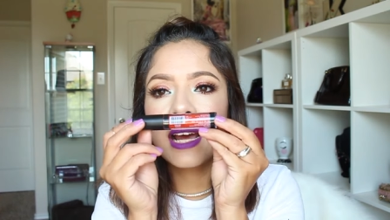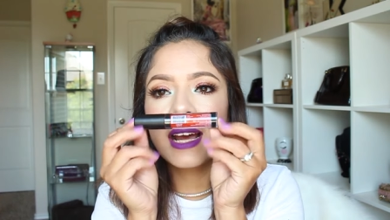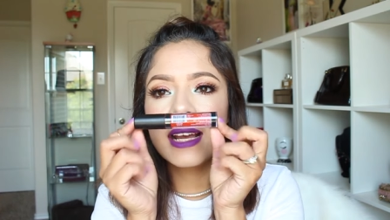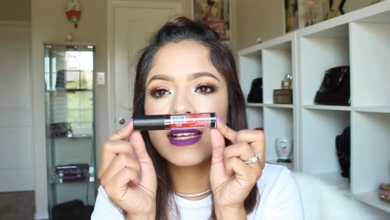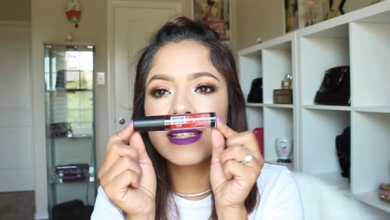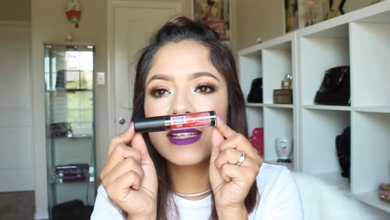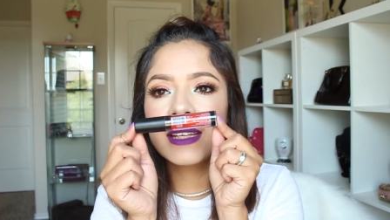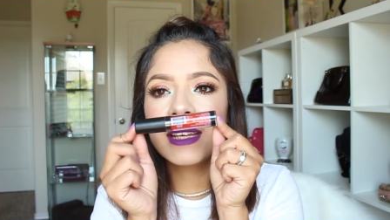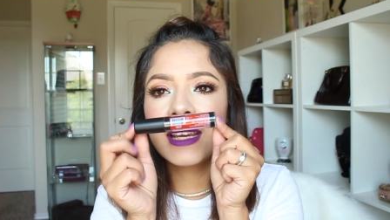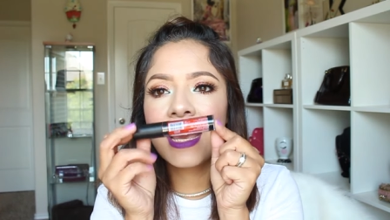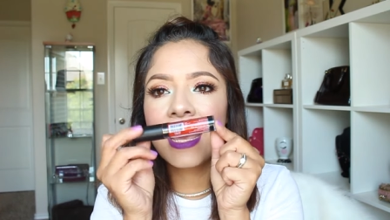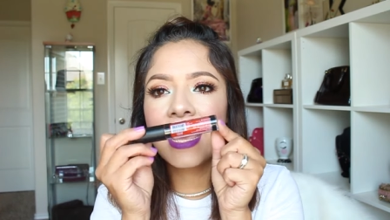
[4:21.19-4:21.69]

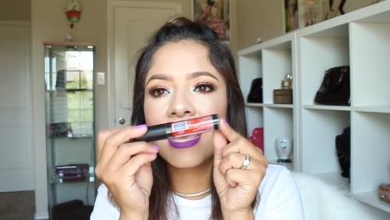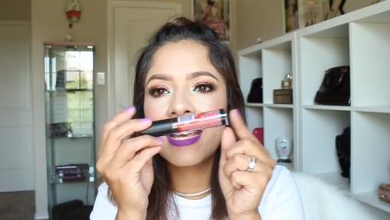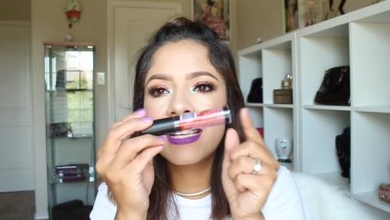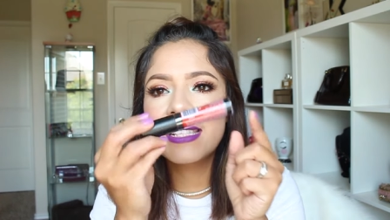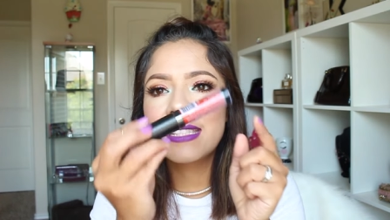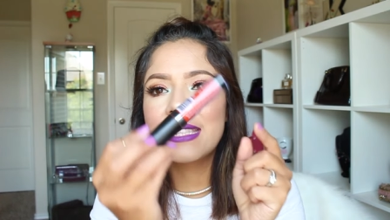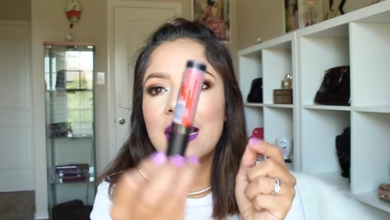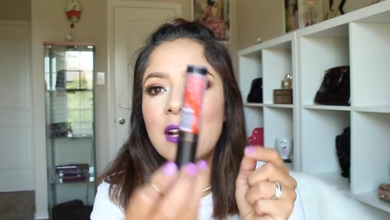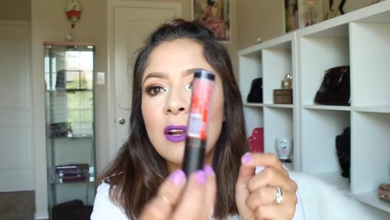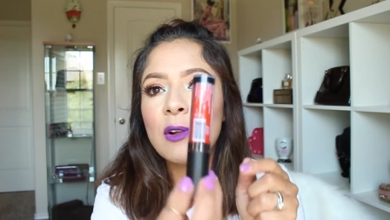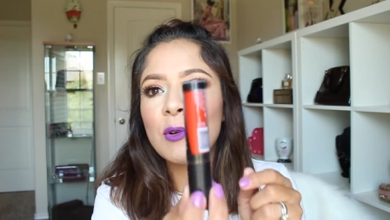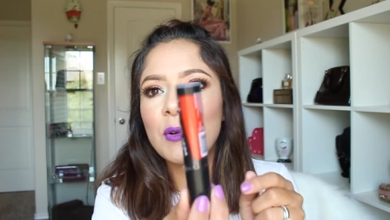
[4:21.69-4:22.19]
así que
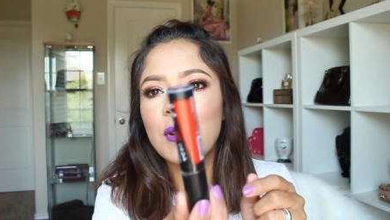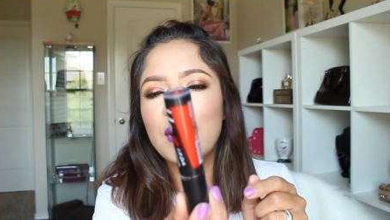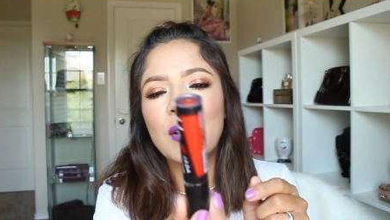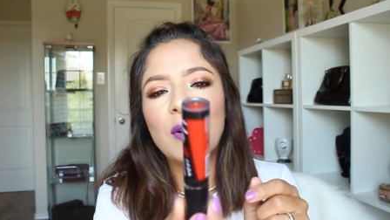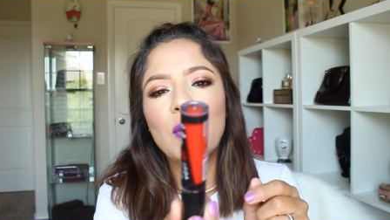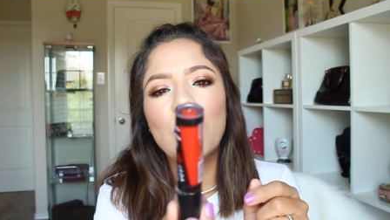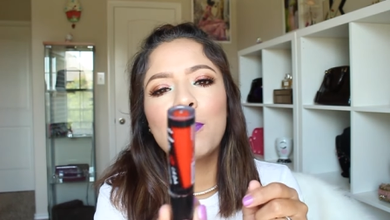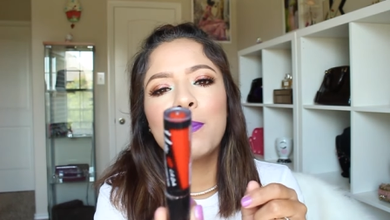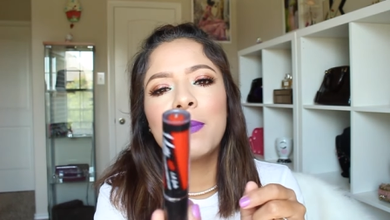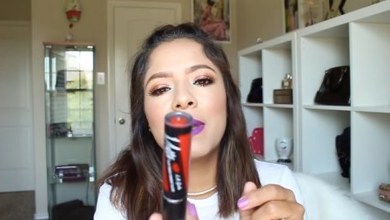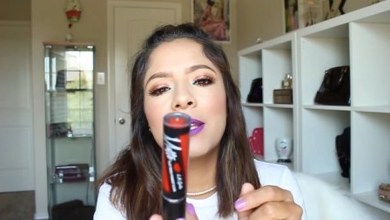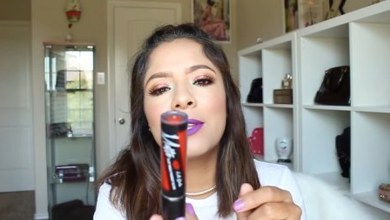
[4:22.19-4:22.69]
este lo
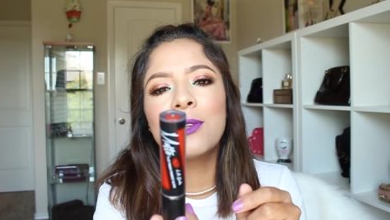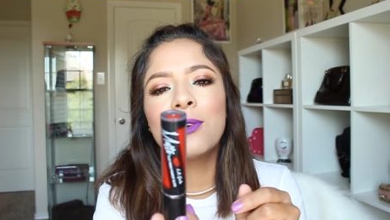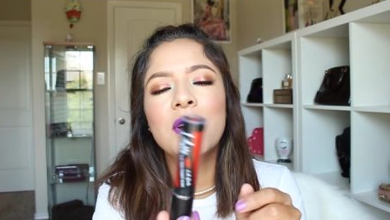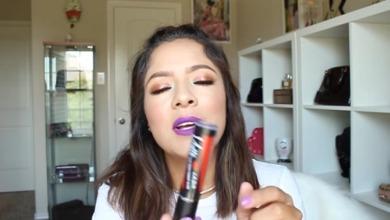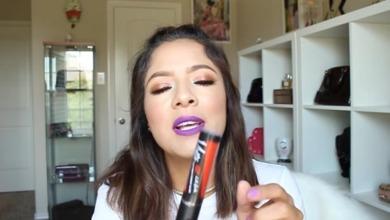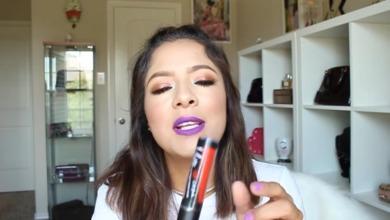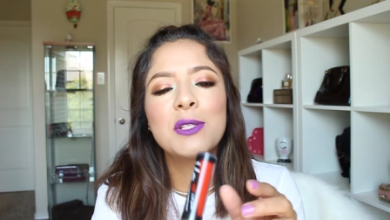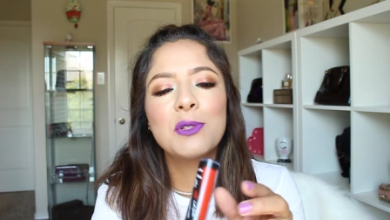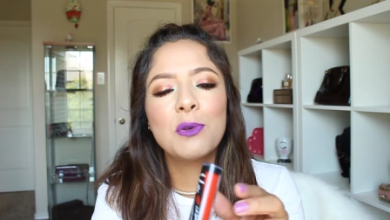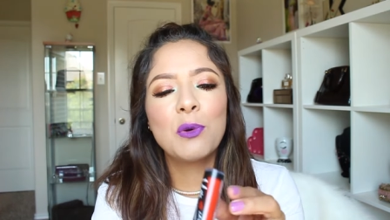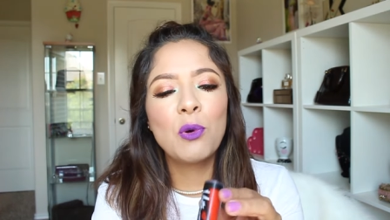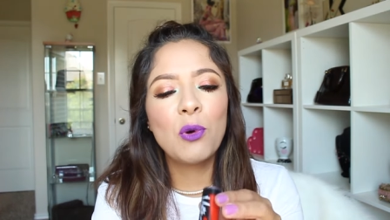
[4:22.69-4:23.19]
recomiendo,
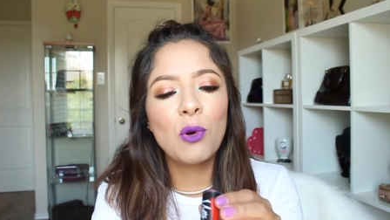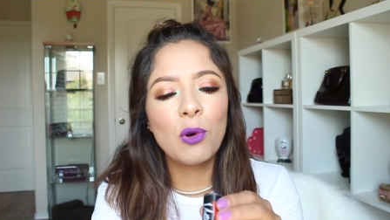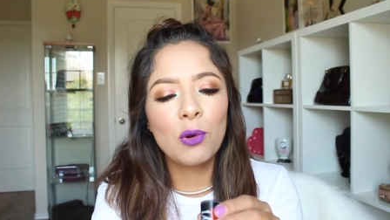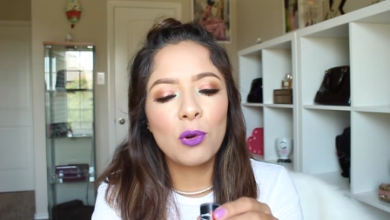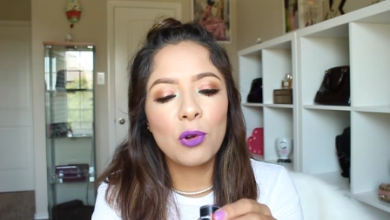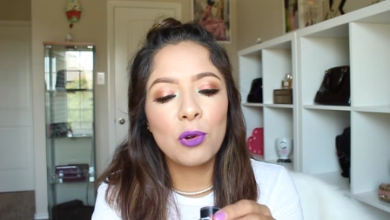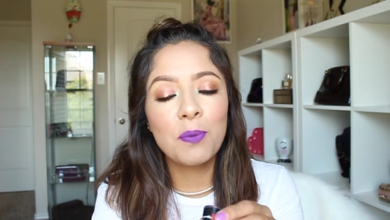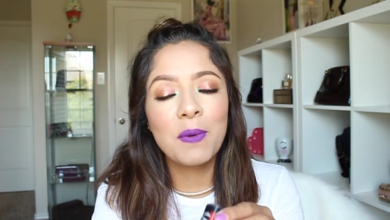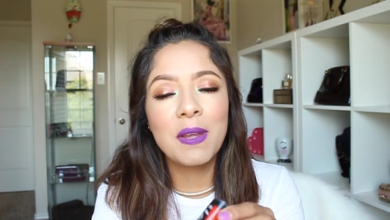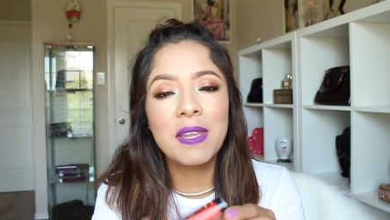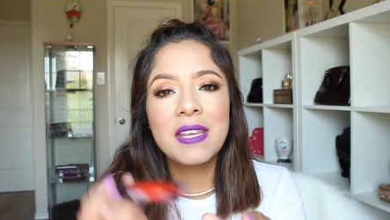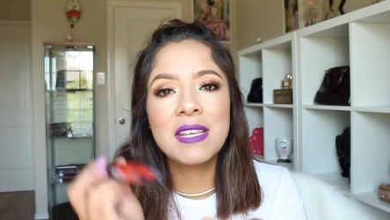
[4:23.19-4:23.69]
es un
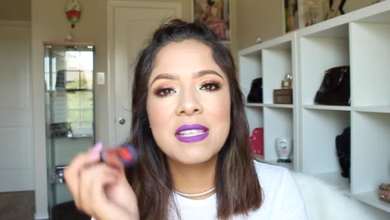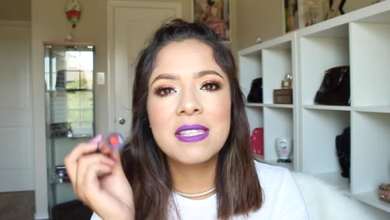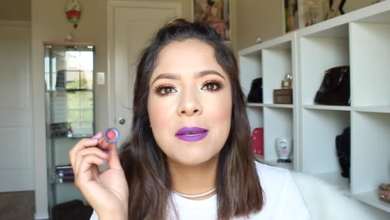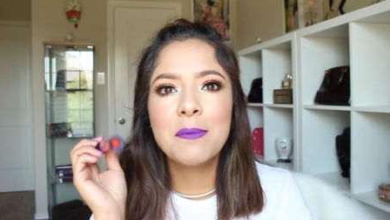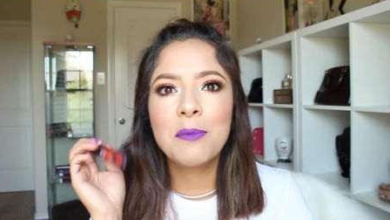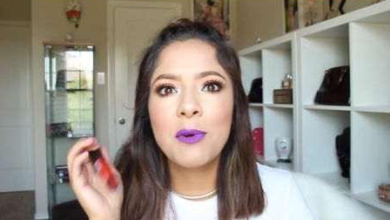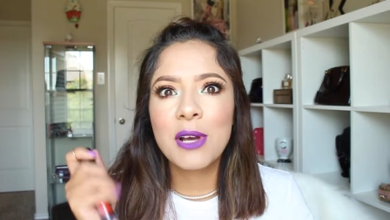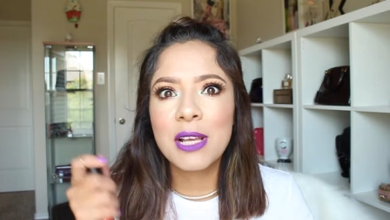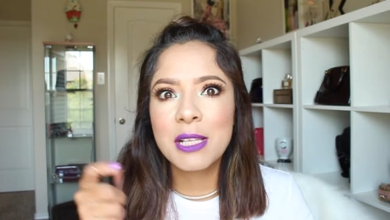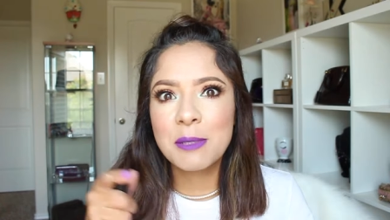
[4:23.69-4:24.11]
color bellísimo,